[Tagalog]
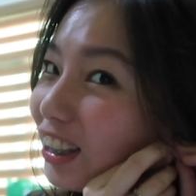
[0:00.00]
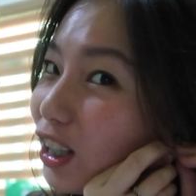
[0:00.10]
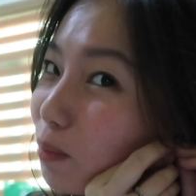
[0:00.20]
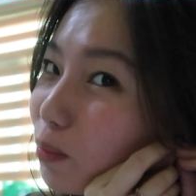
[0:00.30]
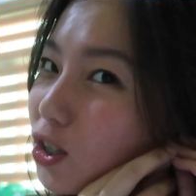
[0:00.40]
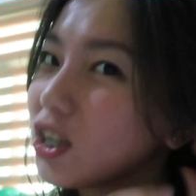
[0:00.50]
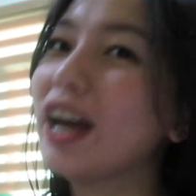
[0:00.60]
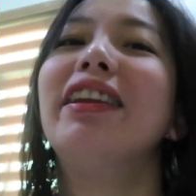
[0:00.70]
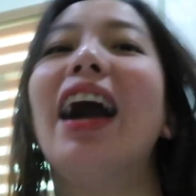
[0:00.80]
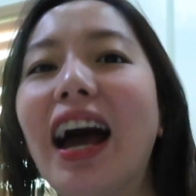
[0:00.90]
tatakbo
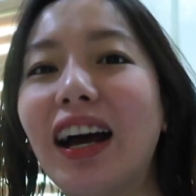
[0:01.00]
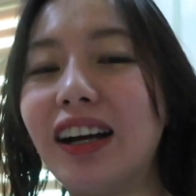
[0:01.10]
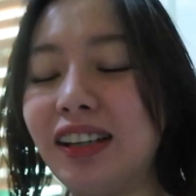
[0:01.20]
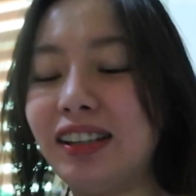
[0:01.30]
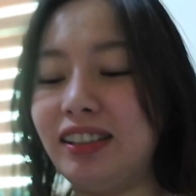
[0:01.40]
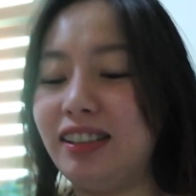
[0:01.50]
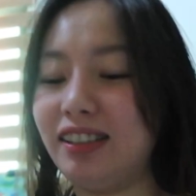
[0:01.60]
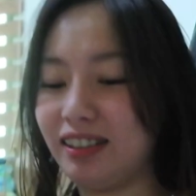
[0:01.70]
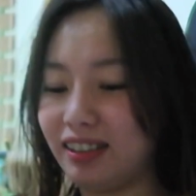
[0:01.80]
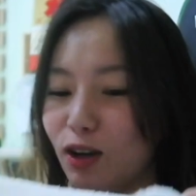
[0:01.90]
siya ng
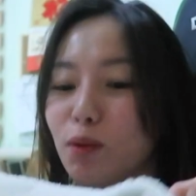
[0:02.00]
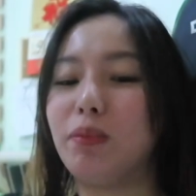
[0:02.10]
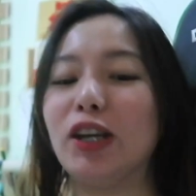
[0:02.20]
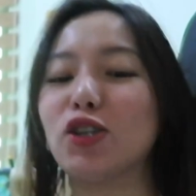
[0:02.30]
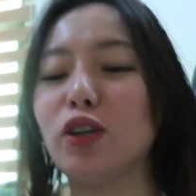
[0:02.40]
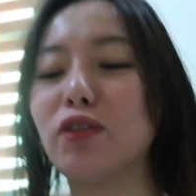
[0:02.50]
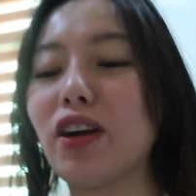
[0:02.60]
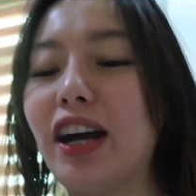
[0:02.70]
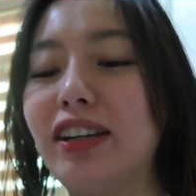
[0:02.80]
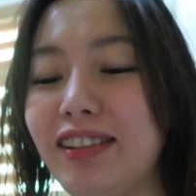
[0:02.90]
oblation
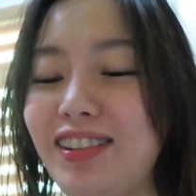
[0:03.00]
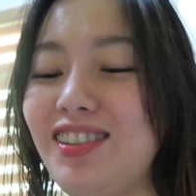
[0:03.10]
run.